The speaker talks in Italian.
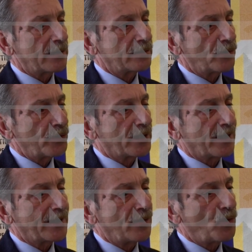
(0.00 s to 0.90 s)
eh, noi
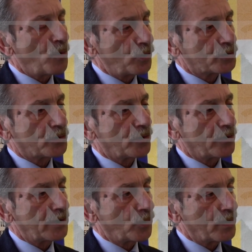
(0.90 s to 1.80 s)
crediamo
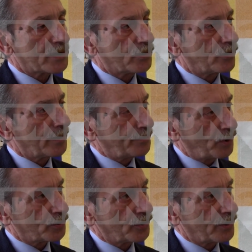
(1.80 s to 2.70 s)
molto in questo
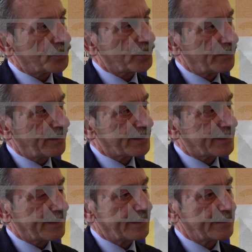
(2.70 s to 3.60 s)
rapporto che ci deve
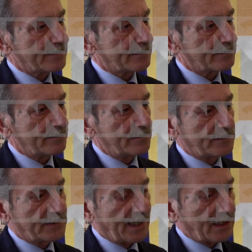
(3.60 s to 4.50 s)
essere
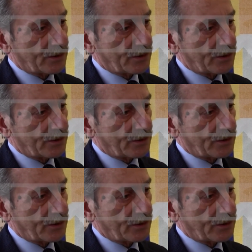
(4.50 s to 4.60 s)
tra